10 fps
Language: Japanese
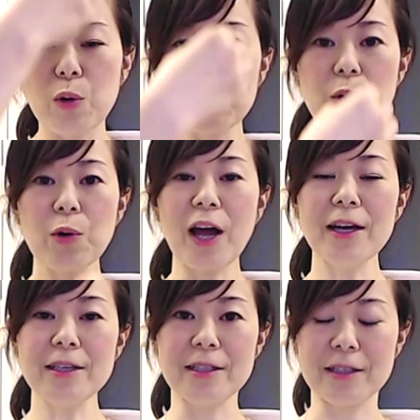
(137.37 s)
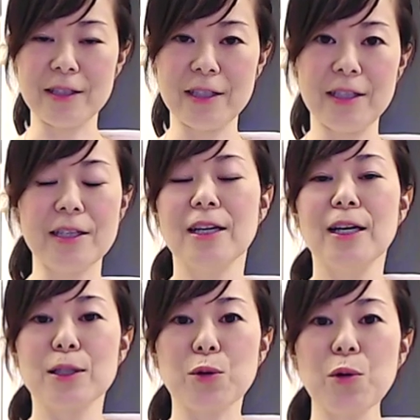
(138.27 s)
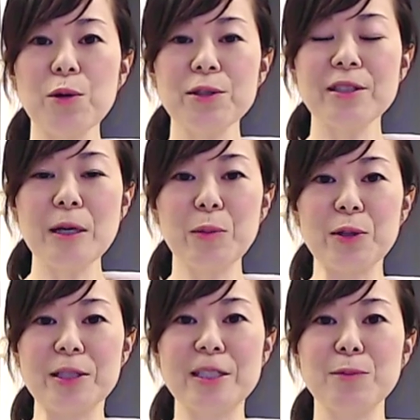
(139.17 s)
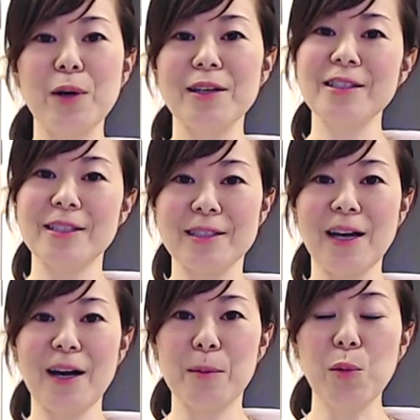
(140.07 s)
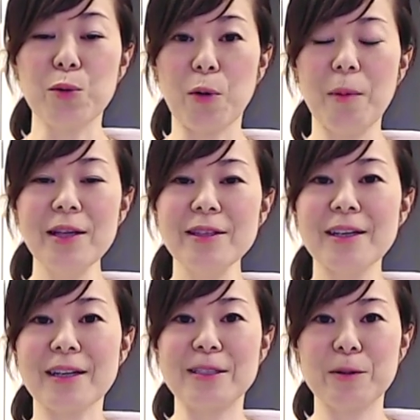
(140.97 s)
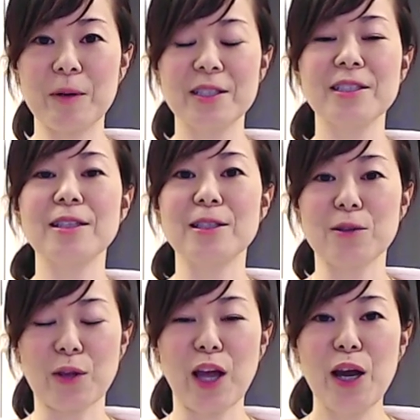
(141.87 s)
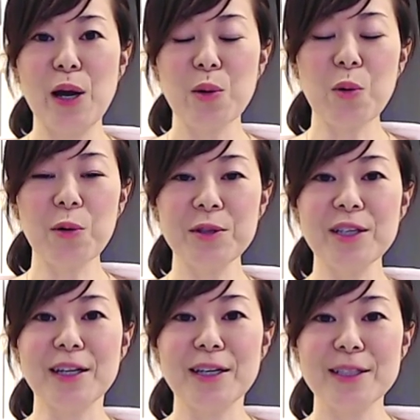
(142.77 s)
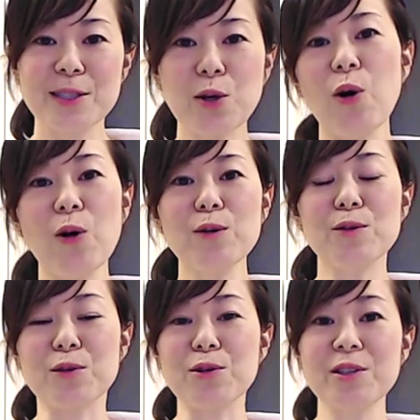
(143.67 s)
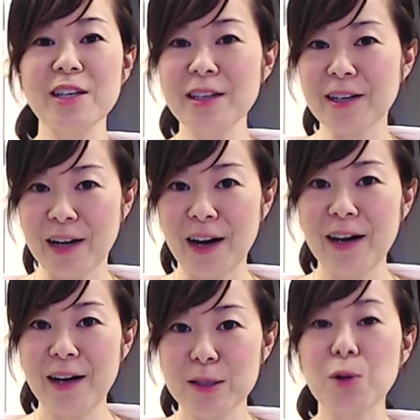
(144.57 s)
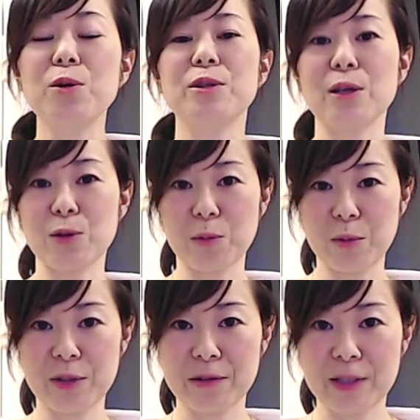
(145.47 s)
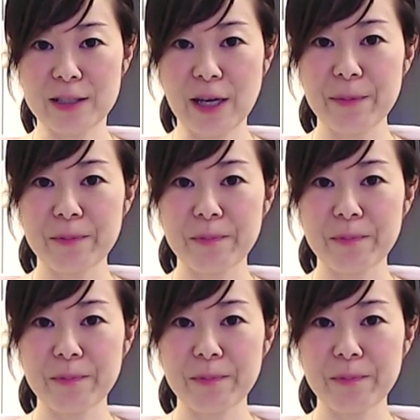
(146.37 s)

このラインにどうしても一番下もうど真ん中一番下ですよねここにスコーンと空気穴が通ってると思ってください